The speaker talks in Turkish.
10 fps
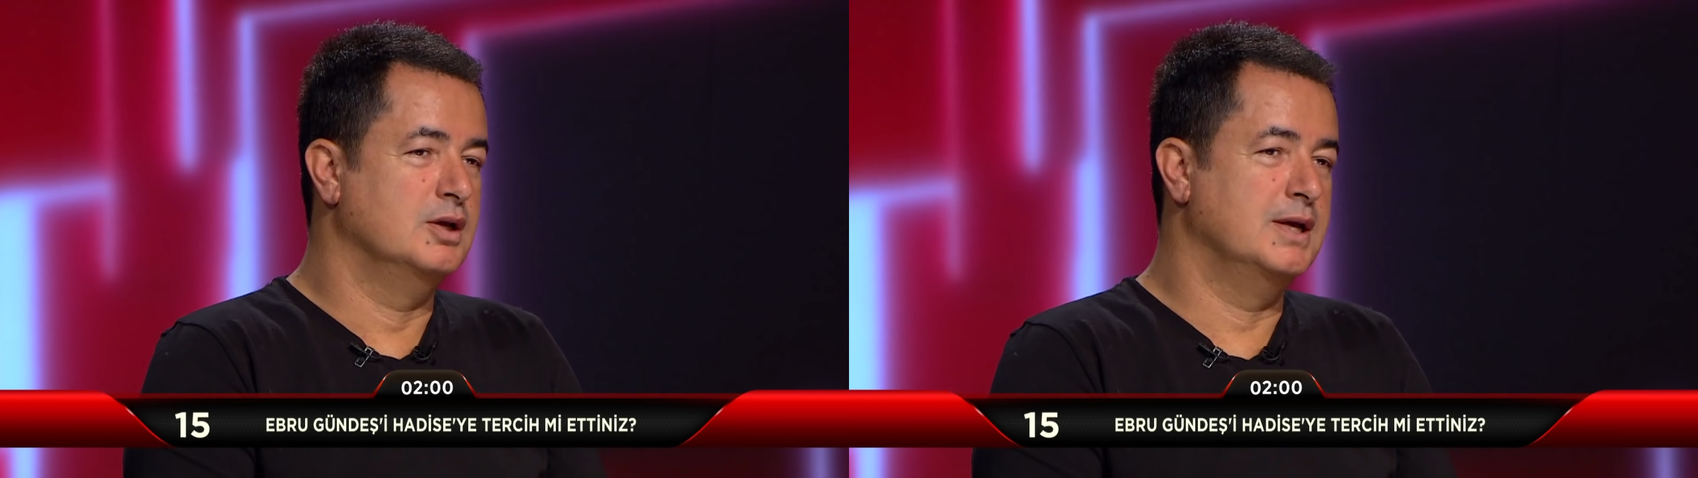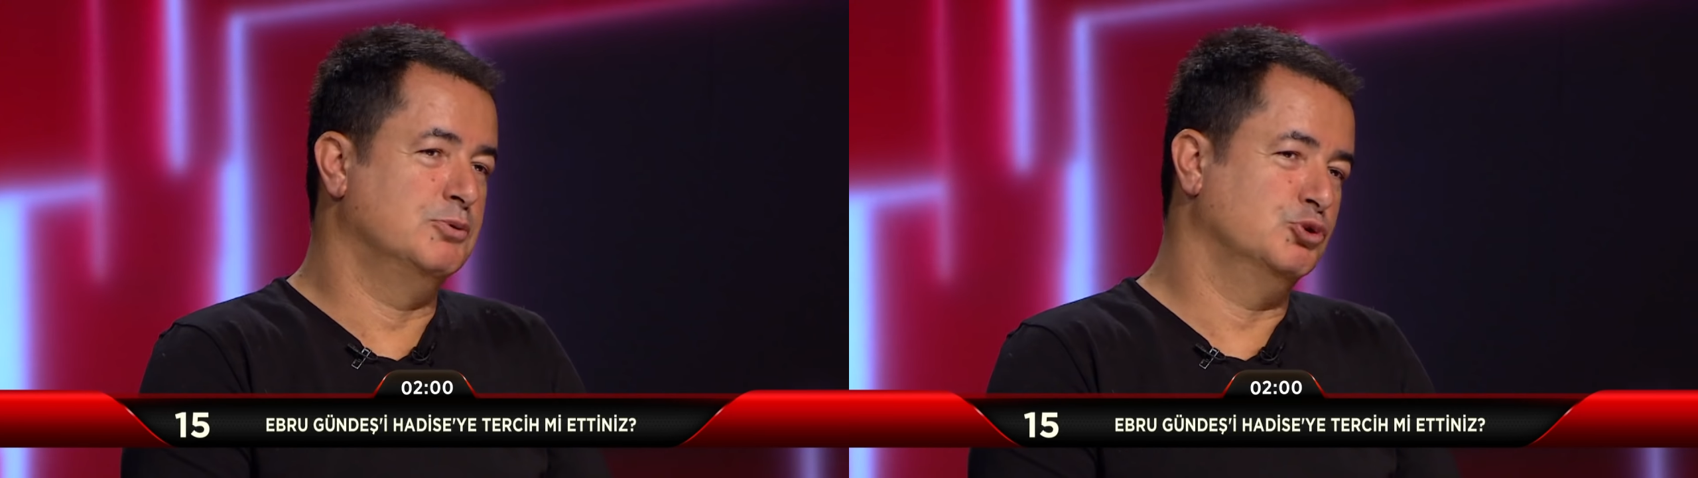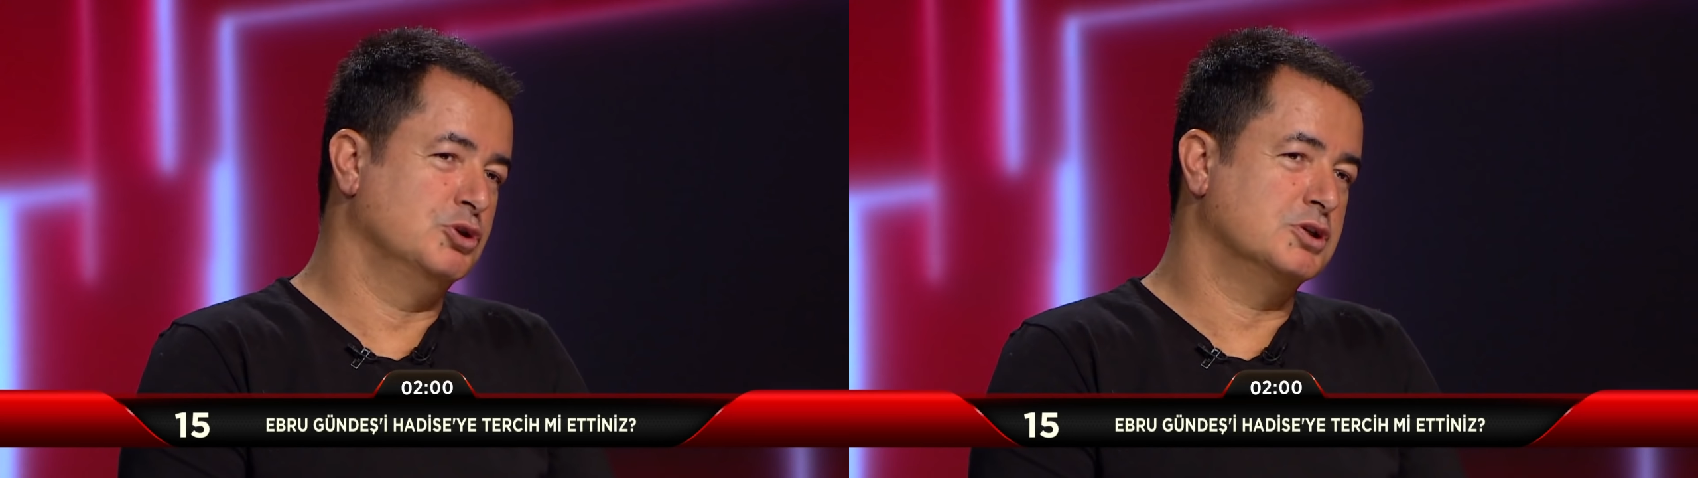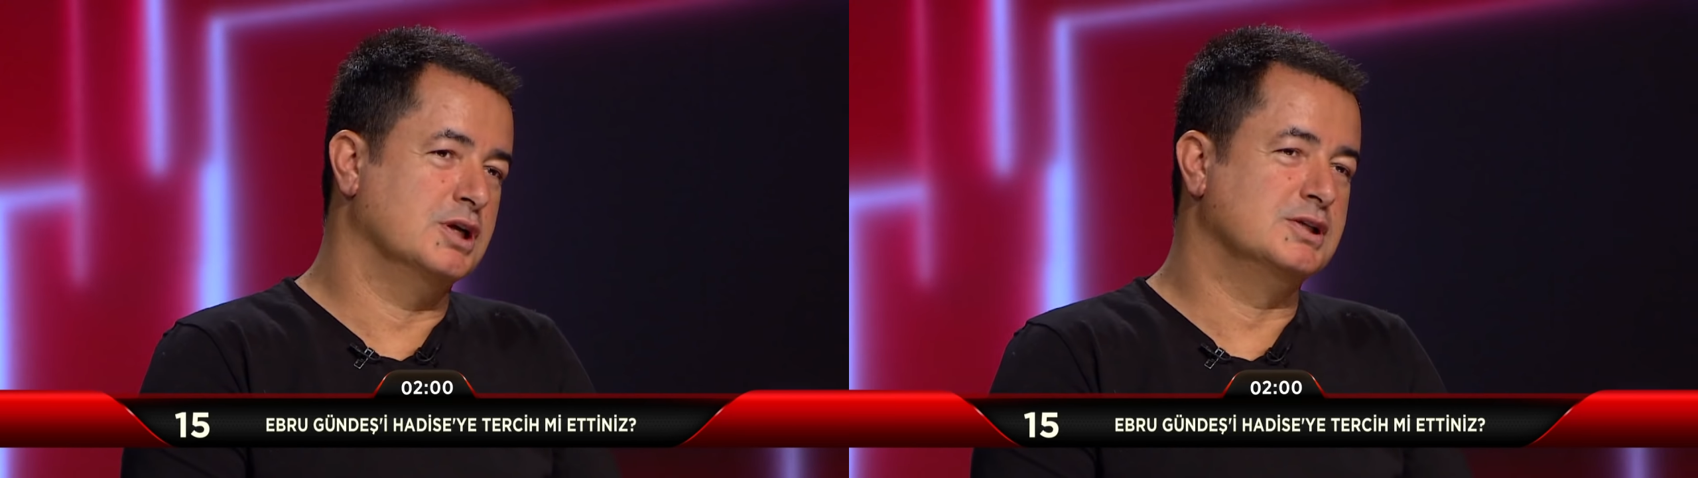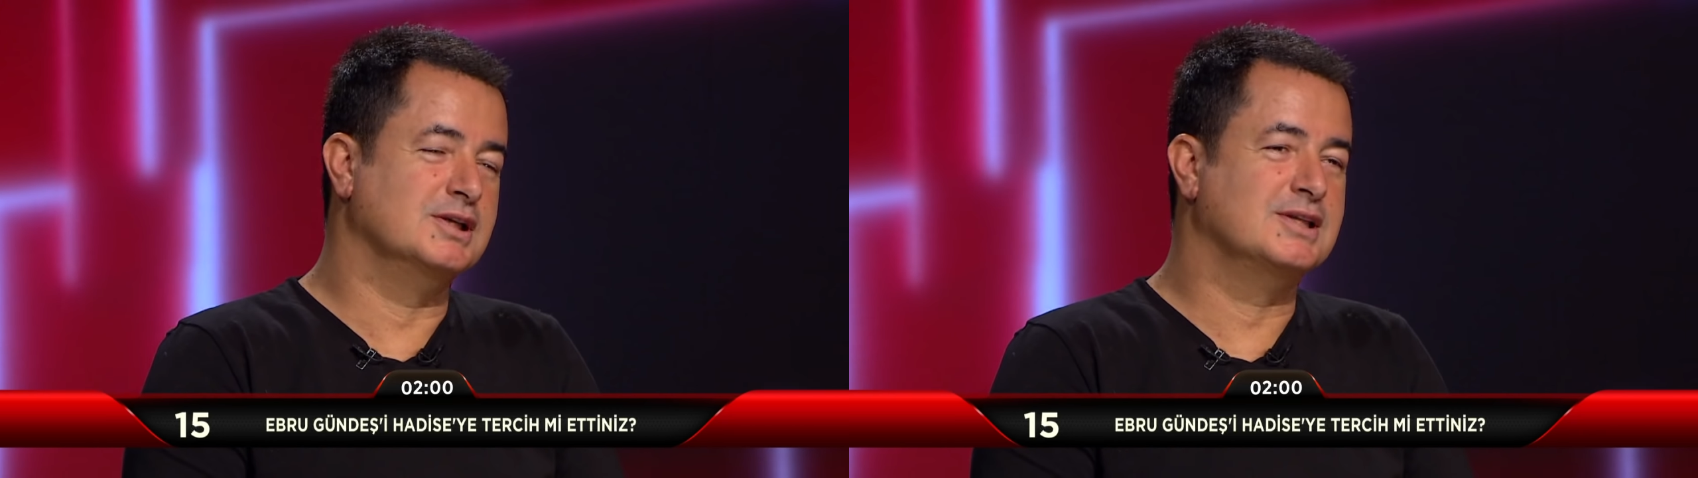Ebru Gündeş
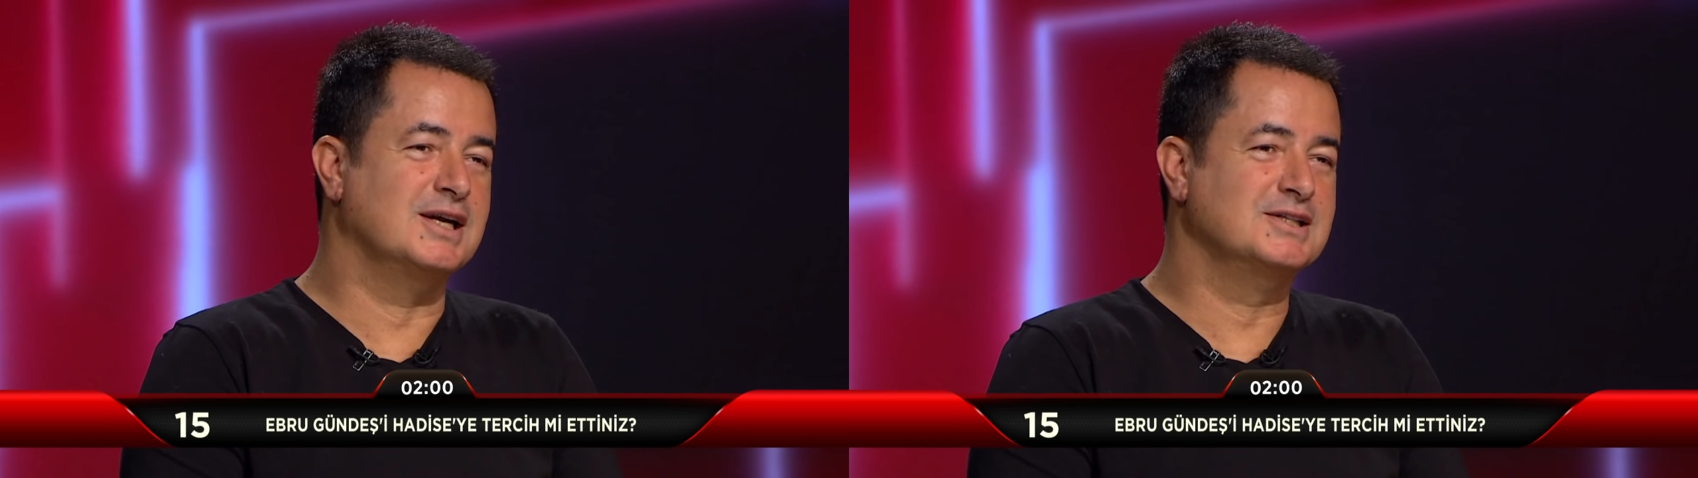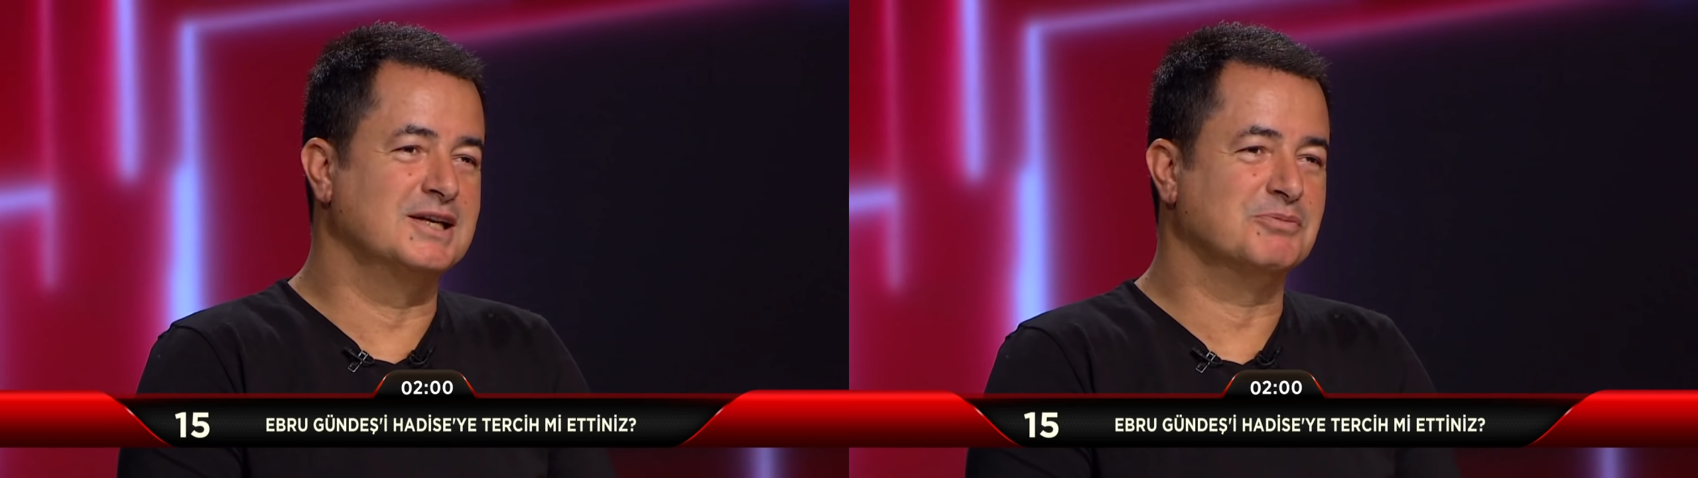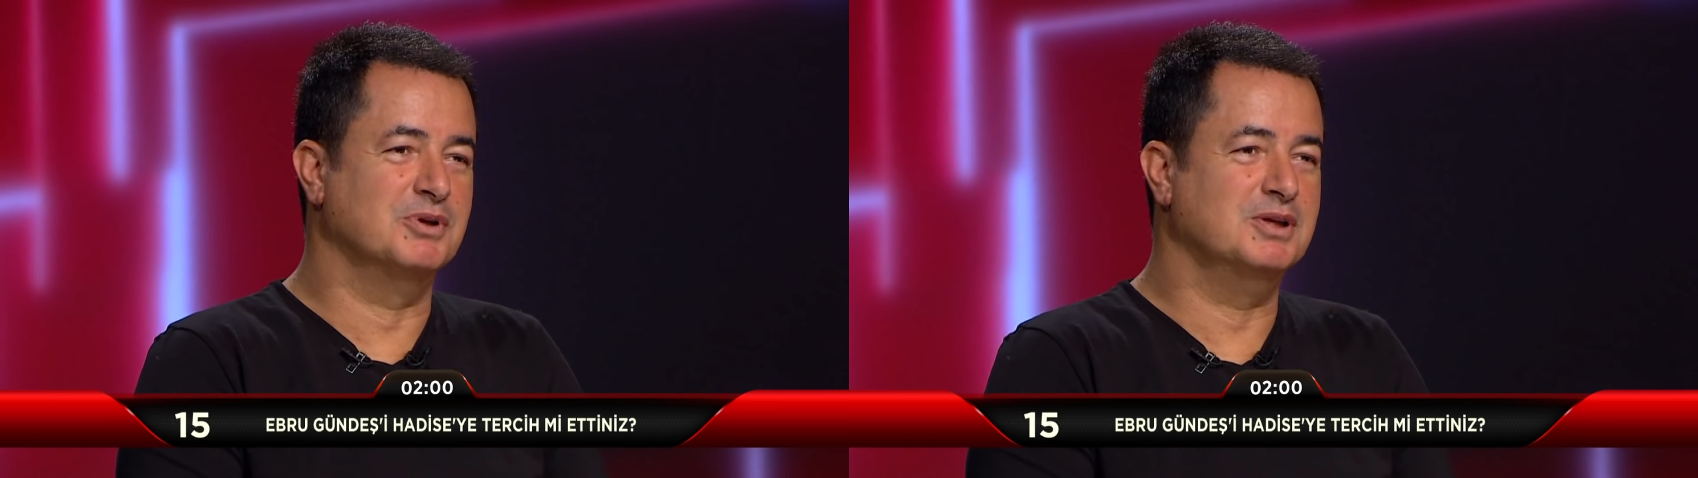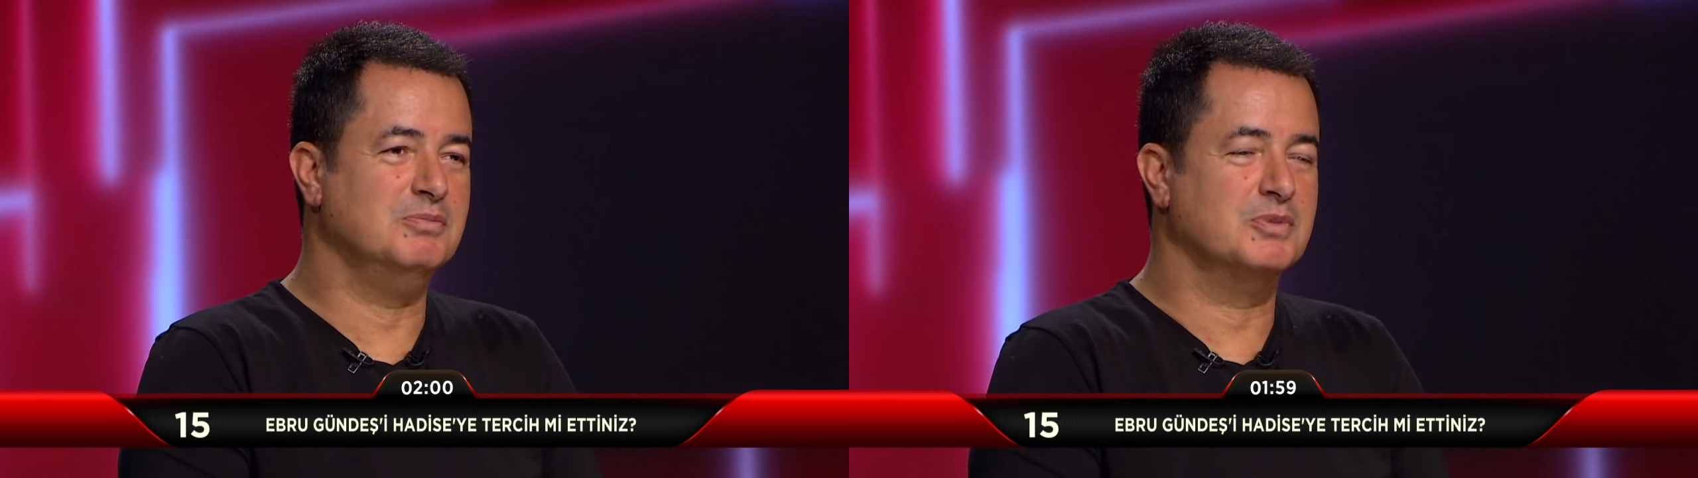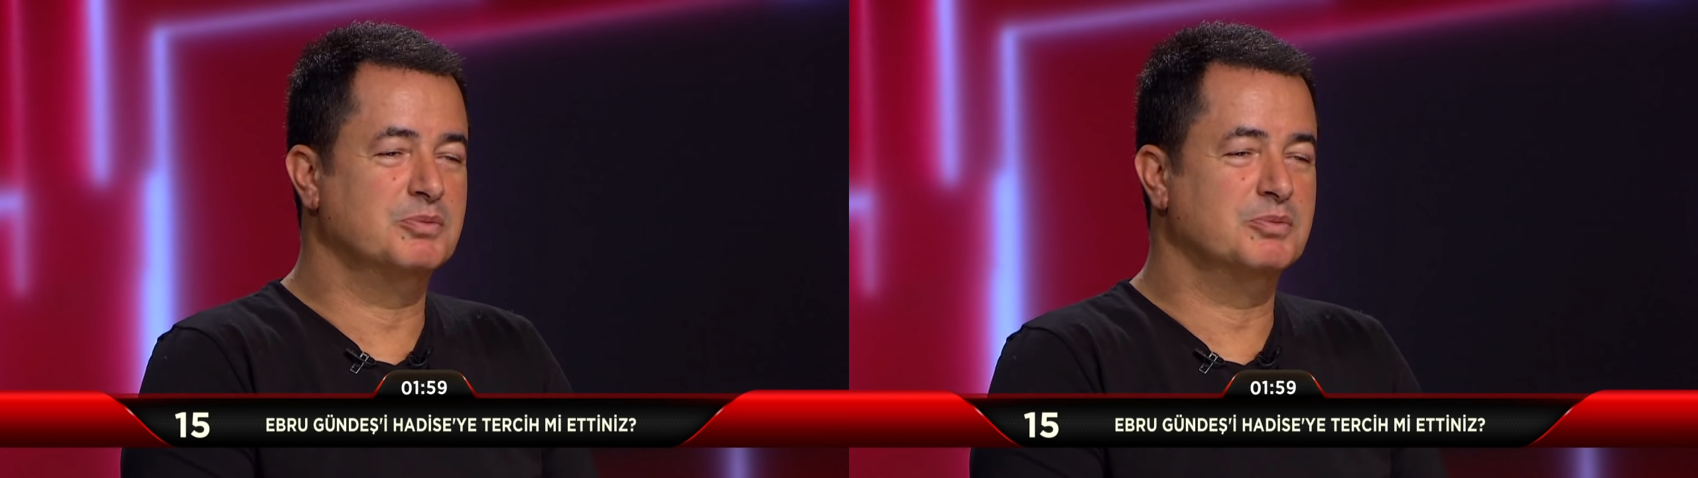Hadise'yi tercih etmedim.